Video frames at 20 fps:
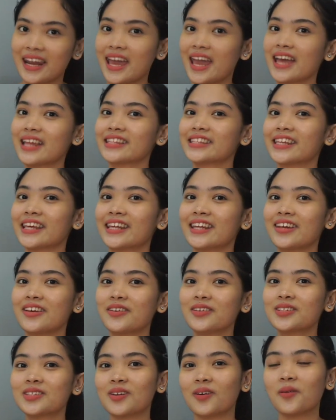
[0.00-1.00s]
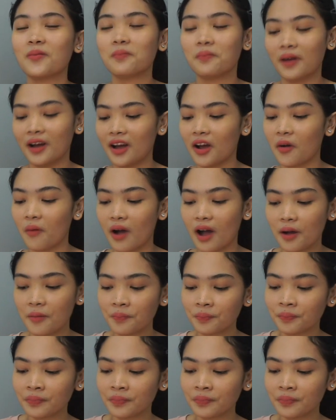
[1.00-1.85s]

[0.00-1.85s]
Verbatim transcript: Ayan, sana yung gusto kong pagawa.